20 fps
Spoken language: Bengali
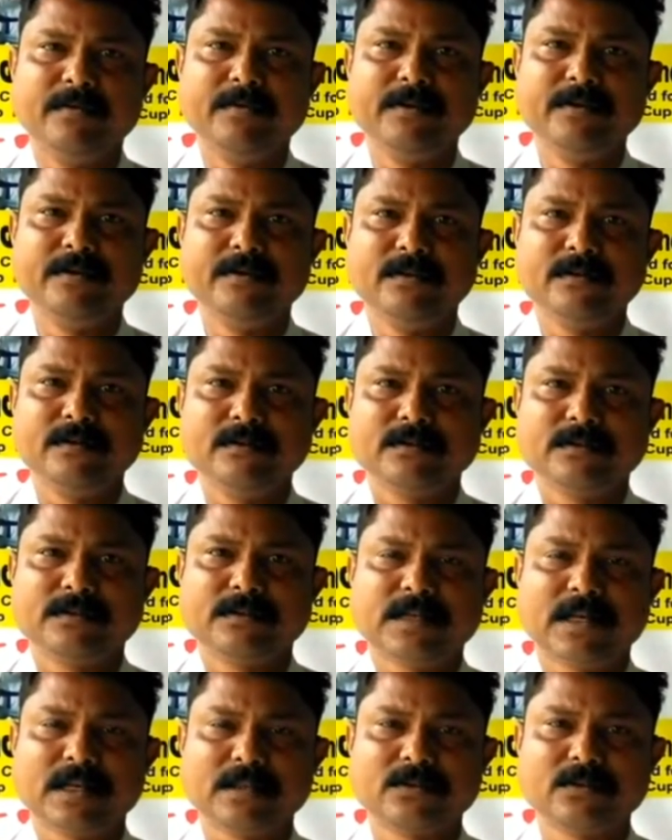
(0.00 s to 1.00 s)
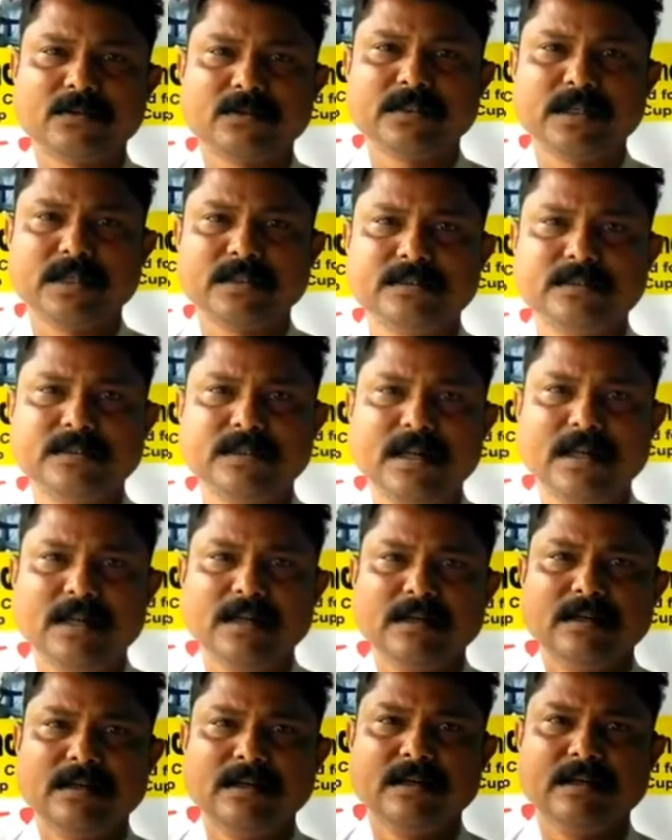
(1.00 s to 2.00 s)
বিভিন্ন ছাত্রছাত্রীরা
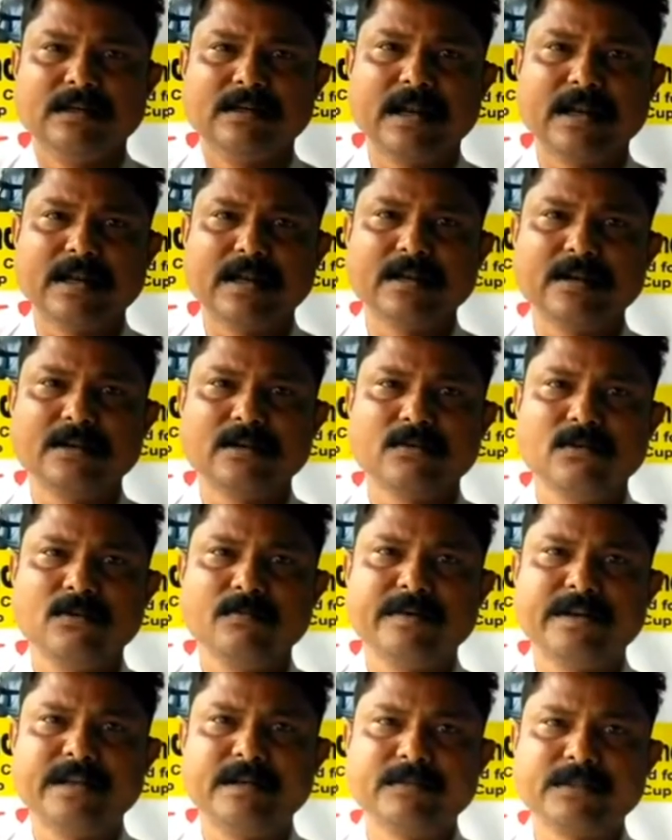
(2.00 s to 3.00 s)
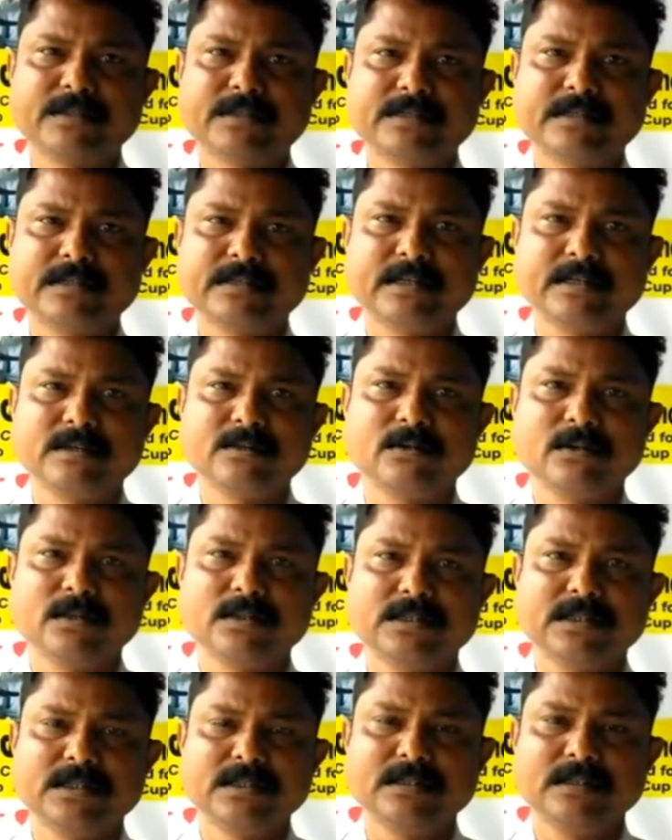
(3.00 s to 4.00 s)
নানান রকম ডেমনস্ট্রেশন
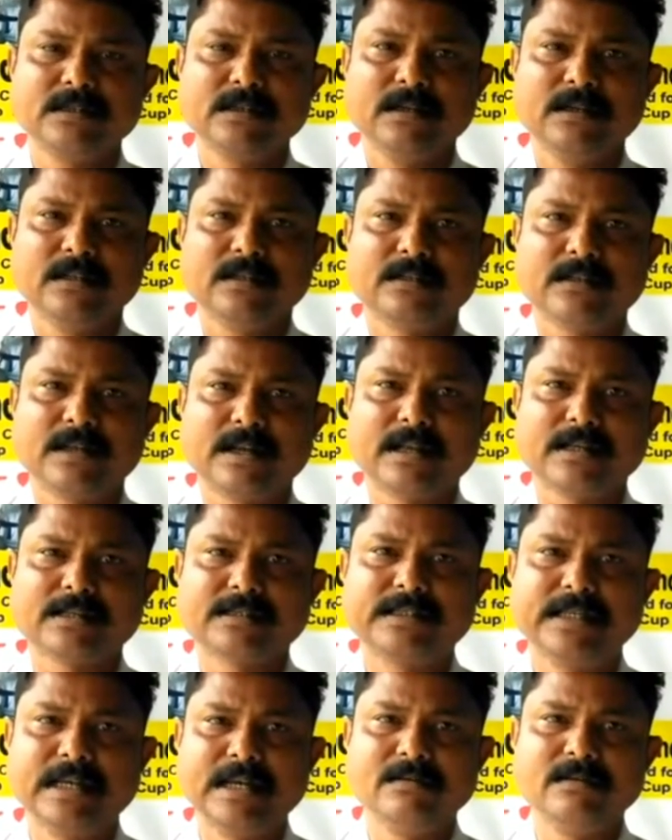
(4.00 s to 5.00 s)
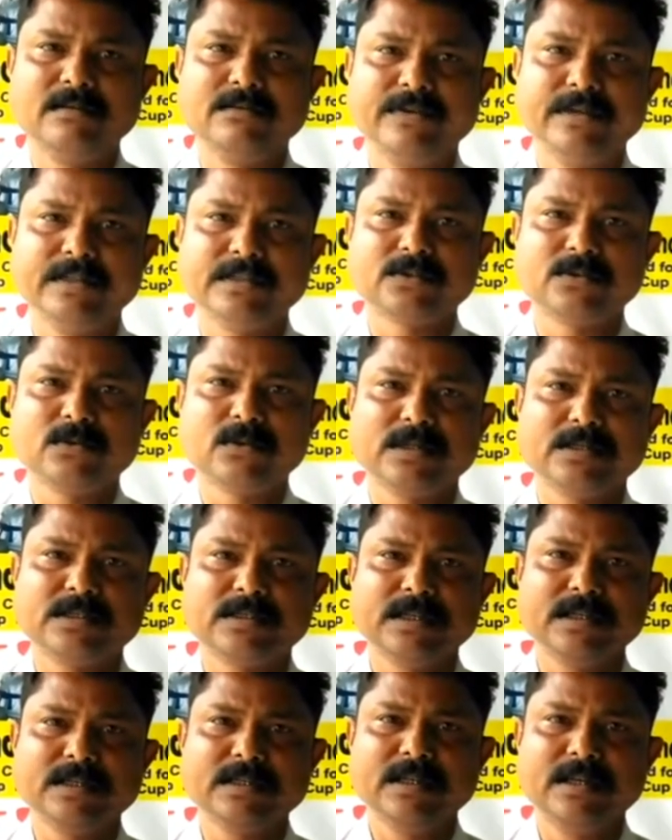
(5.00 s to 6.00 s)
করেছেন তারা সেলফ ডিফেন্স
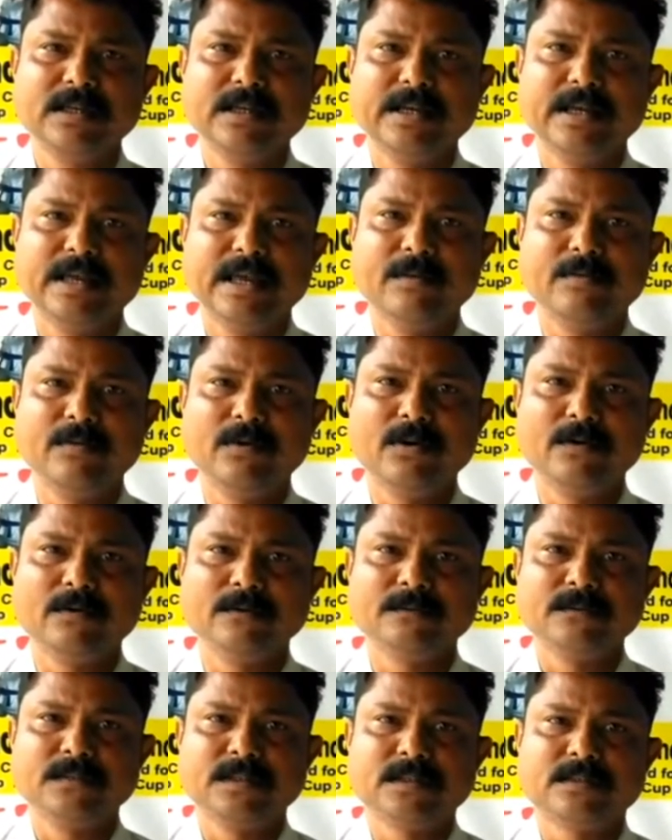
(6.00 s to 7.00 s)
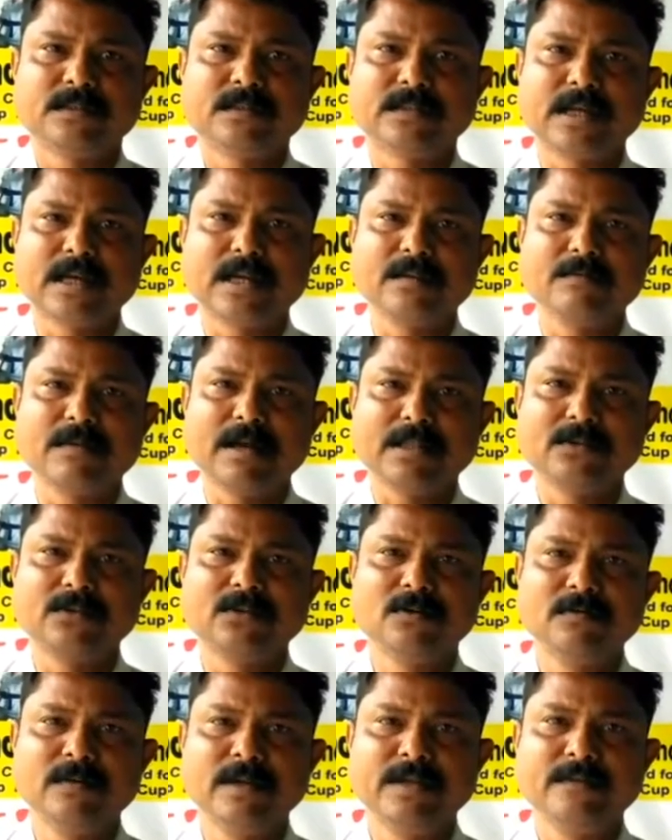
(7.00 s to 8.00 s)
করেছেন এবং তার
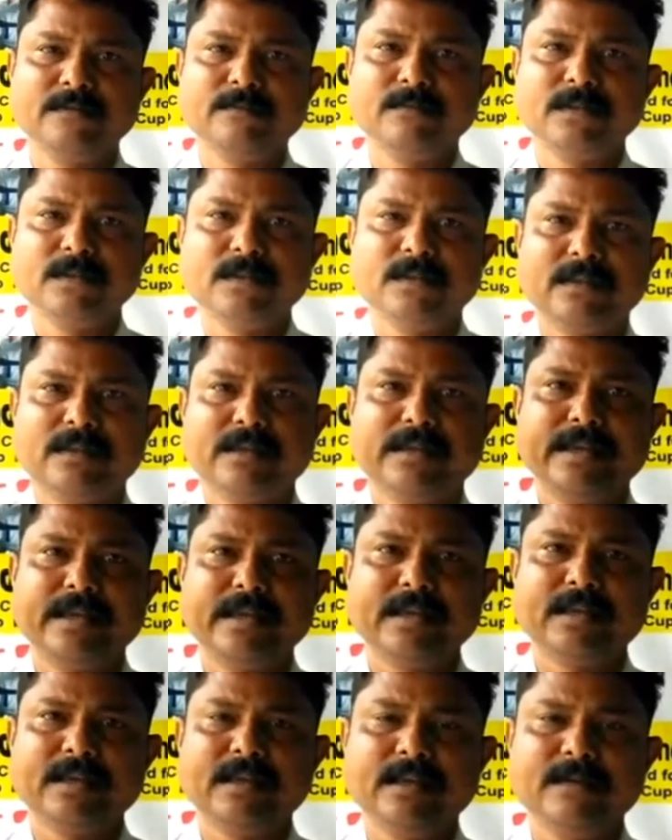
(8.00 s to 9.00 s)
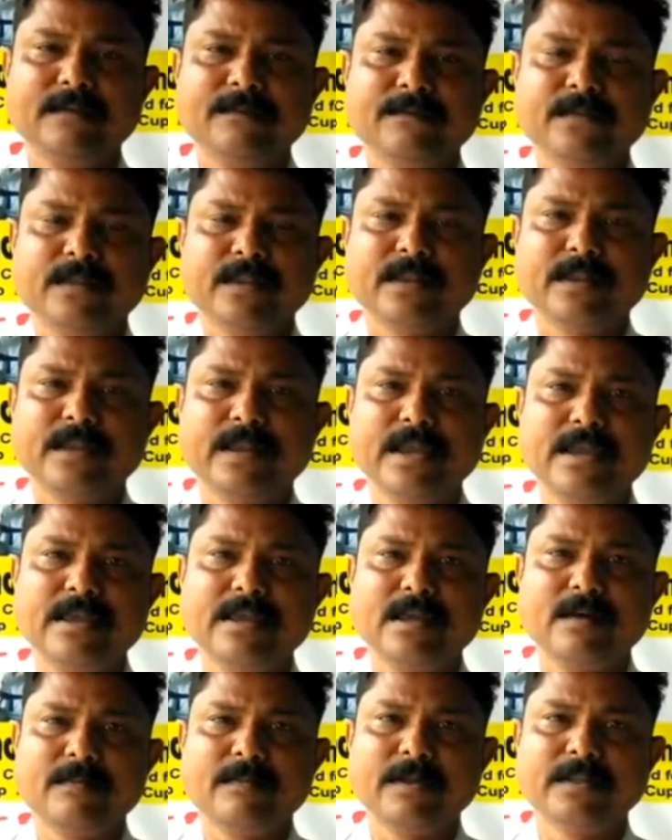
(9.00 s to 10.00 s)
মাধ্যমেই কে কে
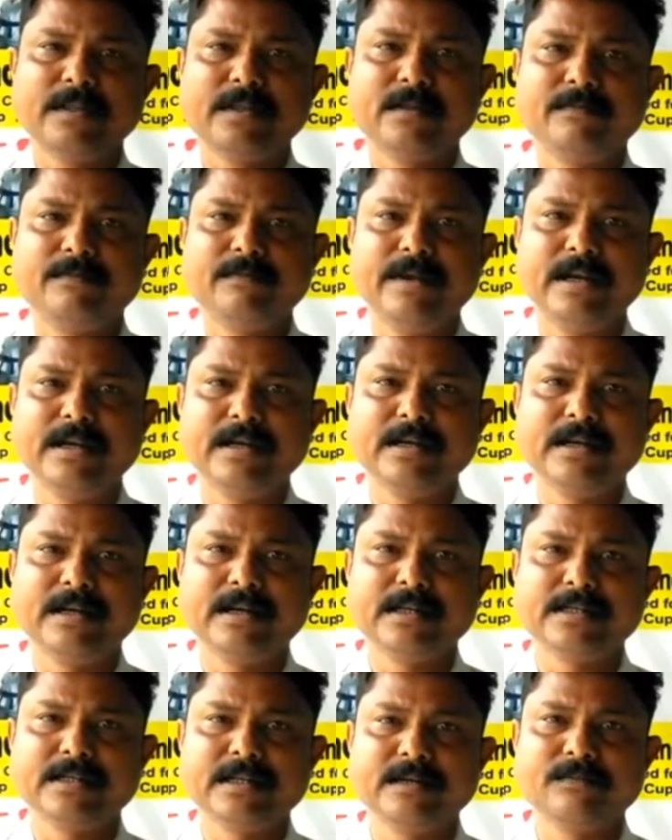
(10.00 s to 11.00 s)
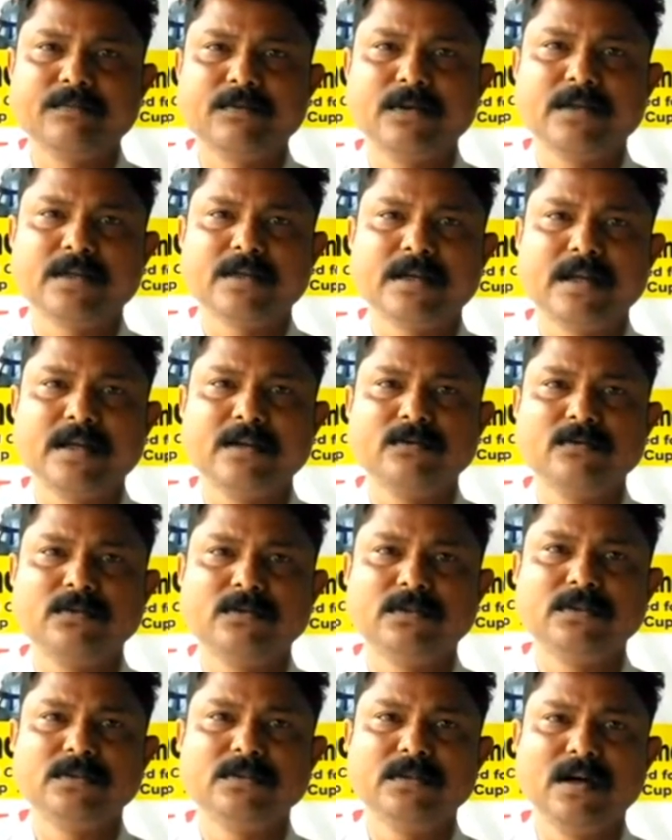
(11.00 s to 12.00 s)
এই আমাদের বেল্ট গ্রেডেশন পরীক্ষায়
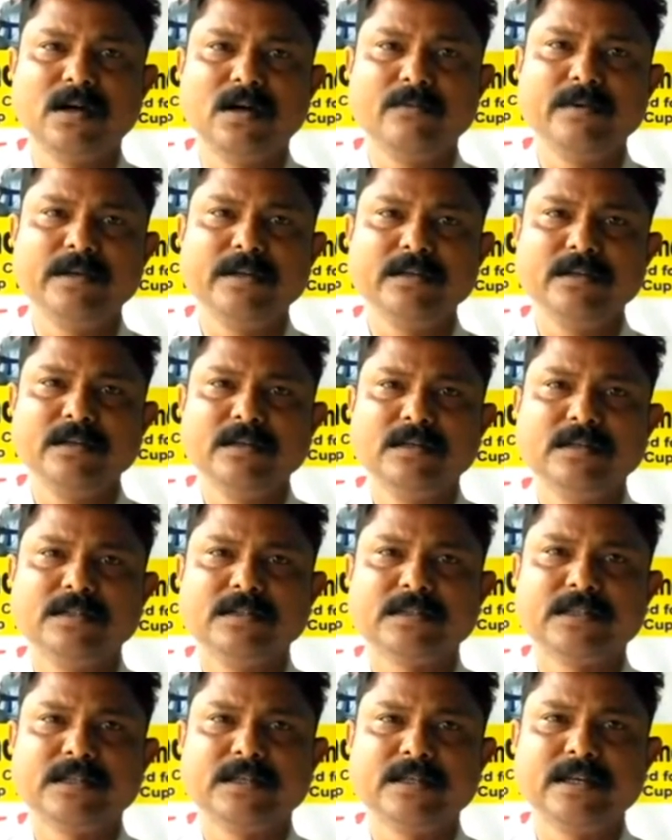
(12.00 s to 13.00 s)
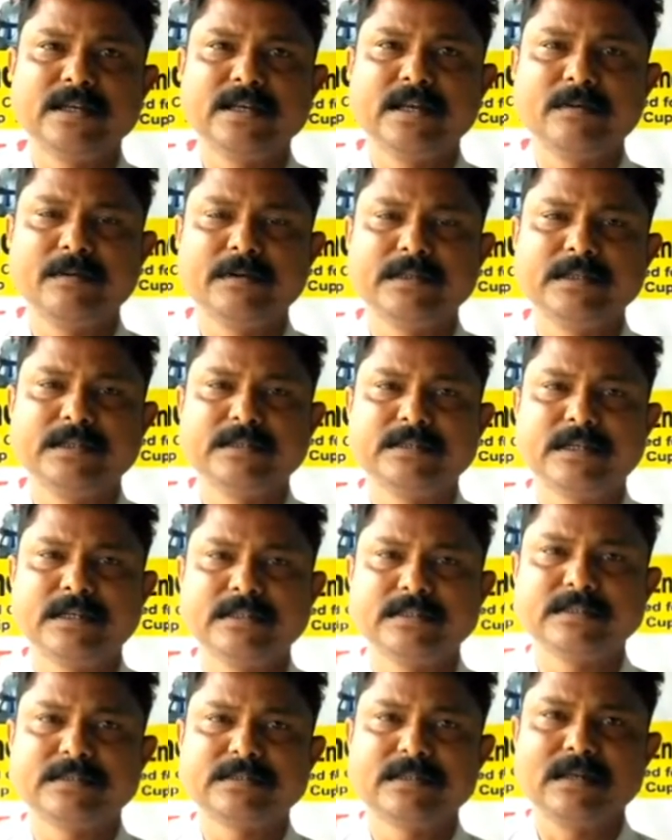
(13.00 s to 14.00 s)
উত্তীর্ণ হবেন সেটাই আমাদের
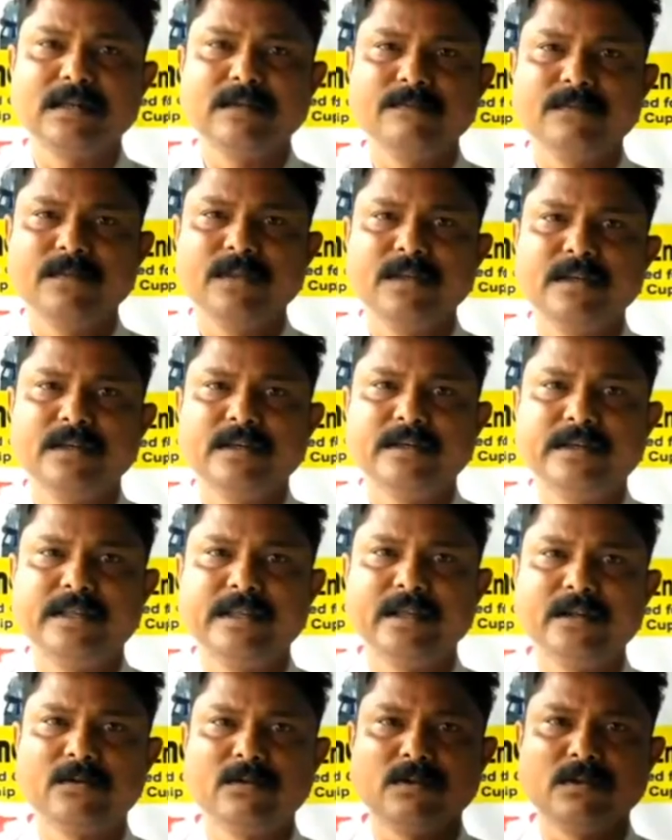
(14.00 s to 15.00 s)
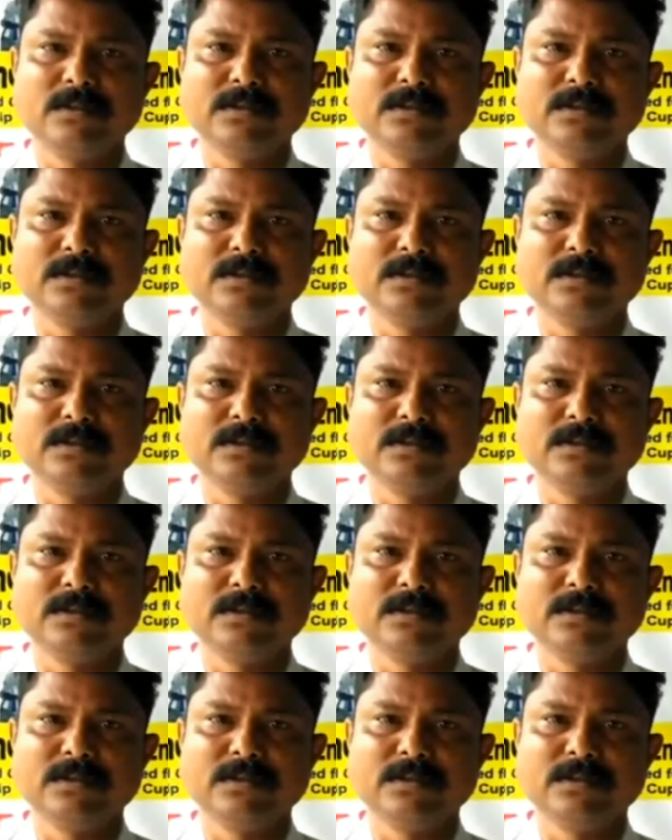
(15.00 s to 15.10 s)
জাজেসরা ঠিক